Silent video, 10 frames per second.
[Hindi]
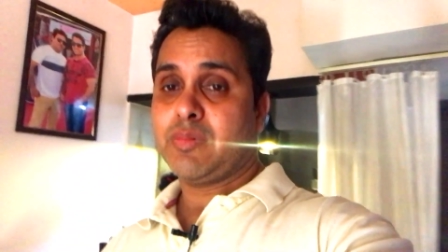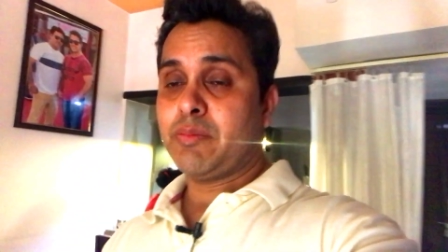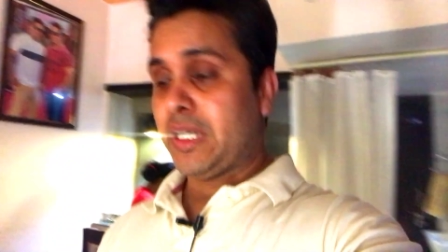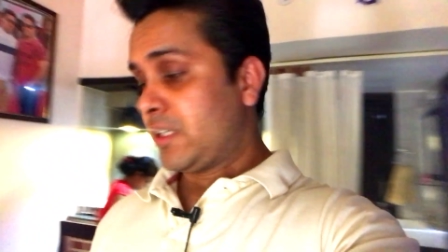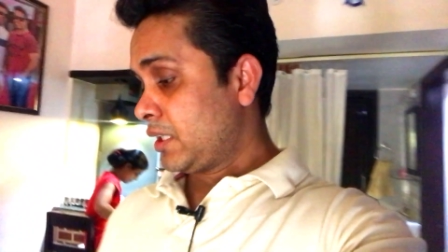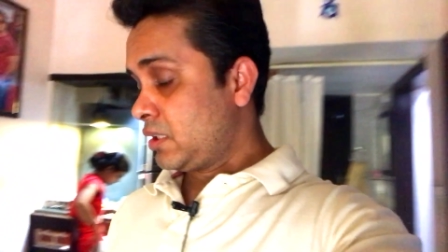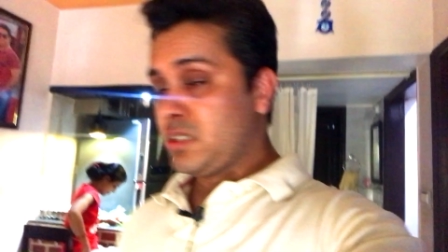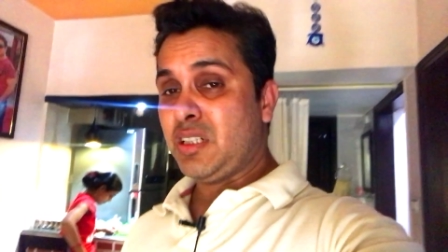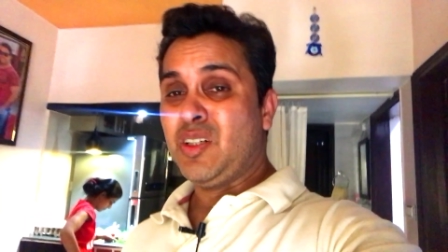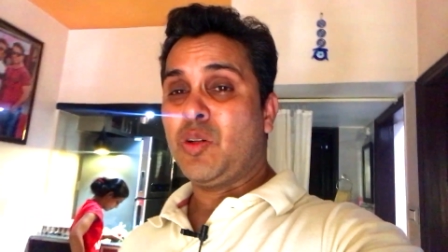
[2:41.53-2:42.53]
बाइक का
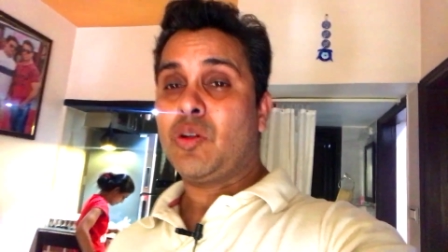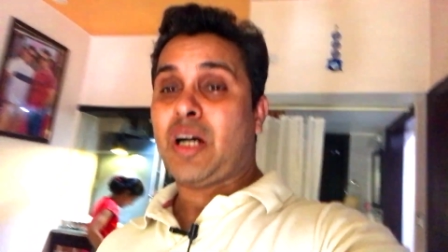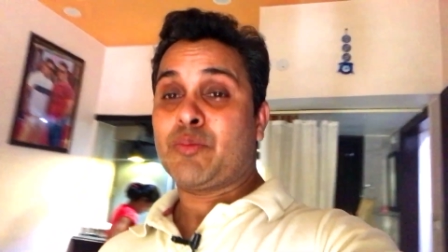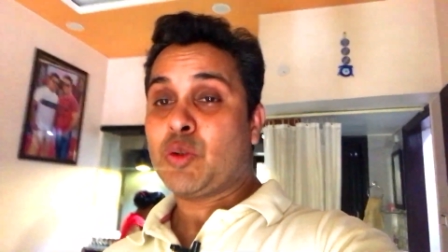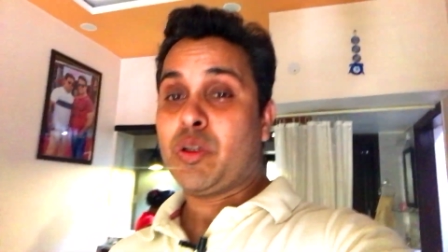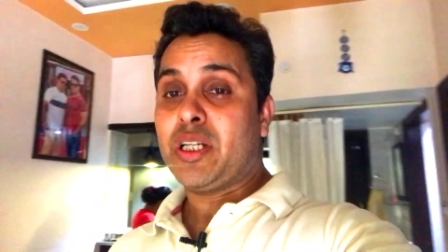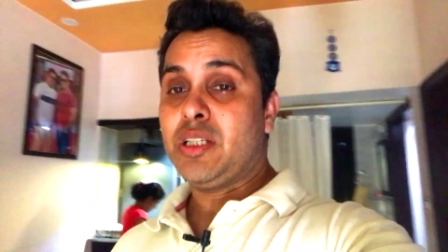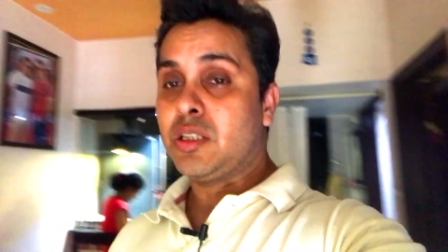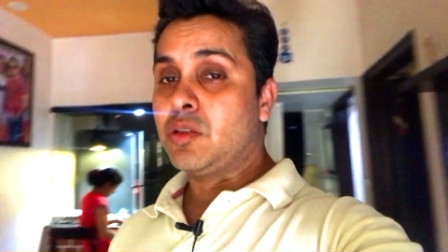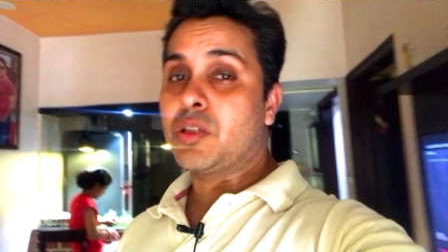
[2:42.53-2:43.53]
काम तो हुआ नहीं
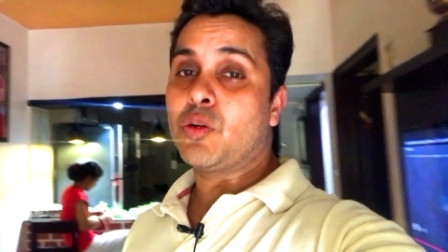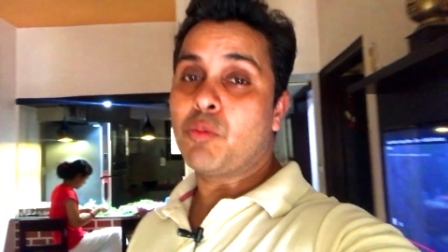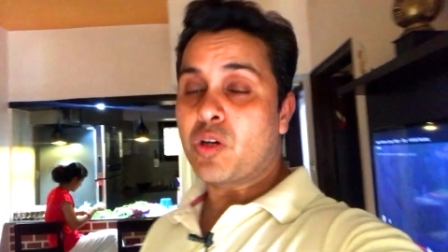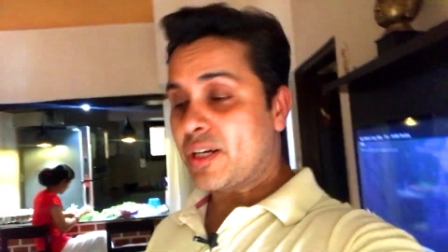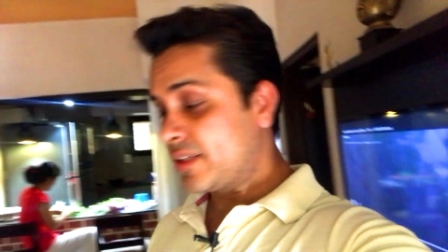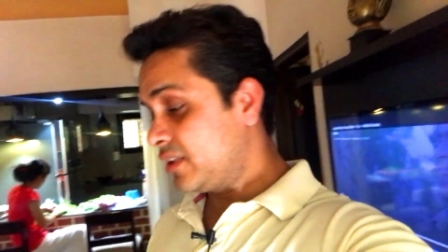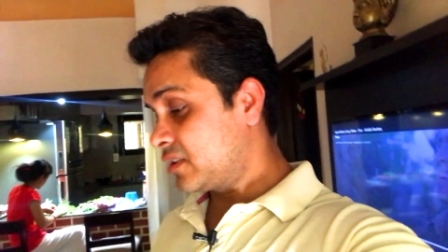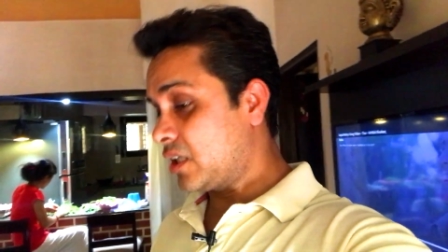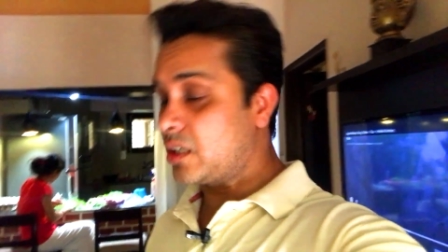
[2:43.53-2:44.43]
क्योंकि वो बोल रहा है कि इसका